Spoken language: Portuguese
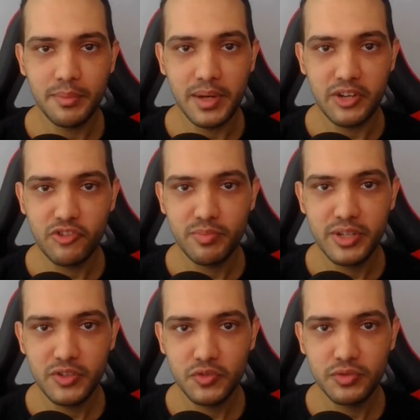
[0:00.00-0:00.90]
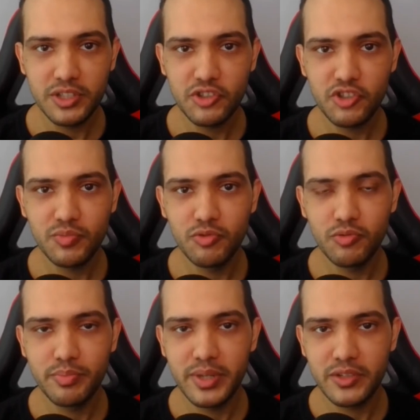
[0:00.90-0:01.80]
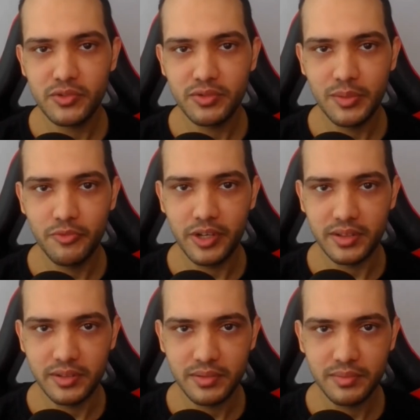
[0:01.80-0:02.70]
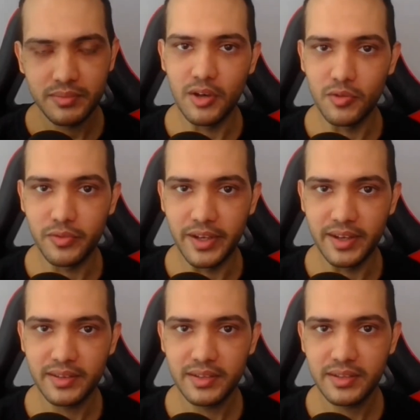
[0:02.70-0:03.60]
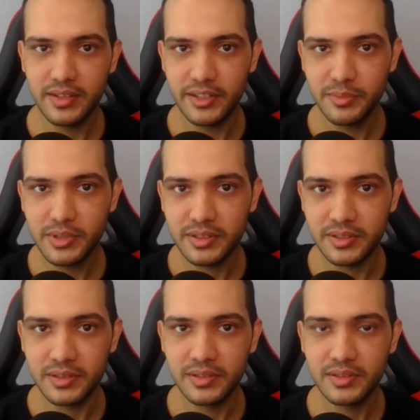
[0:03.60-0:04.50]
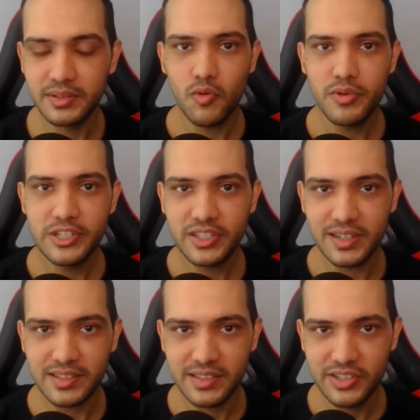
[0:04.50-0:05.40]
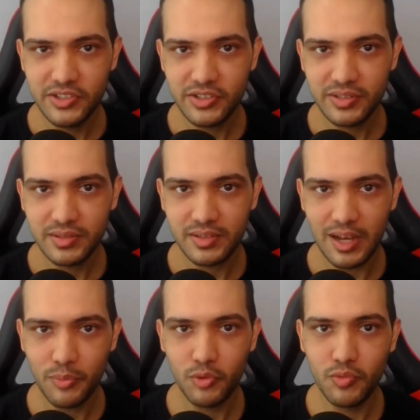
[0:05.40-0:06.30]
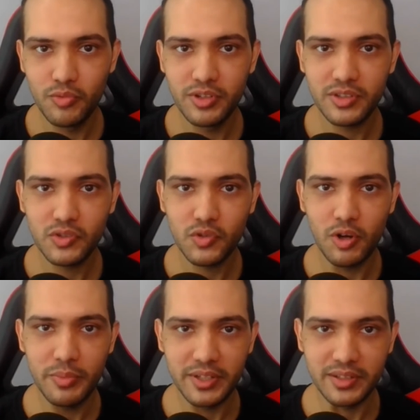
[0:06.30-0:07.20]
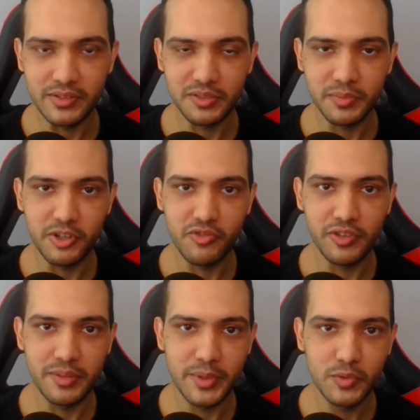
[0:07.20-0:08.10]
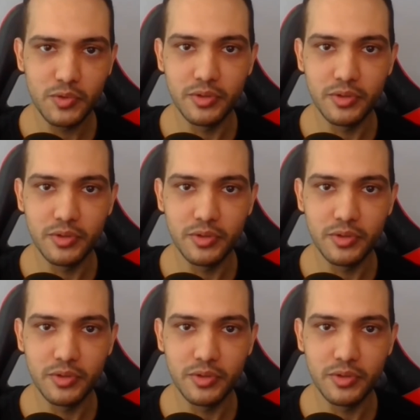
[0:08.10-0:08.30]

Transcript: Na parte de preço, o que, que estipula o preço da moeda? É a oferta e a demanda. Com a escassez, a procura só aumenta. Você pode ver aí pelo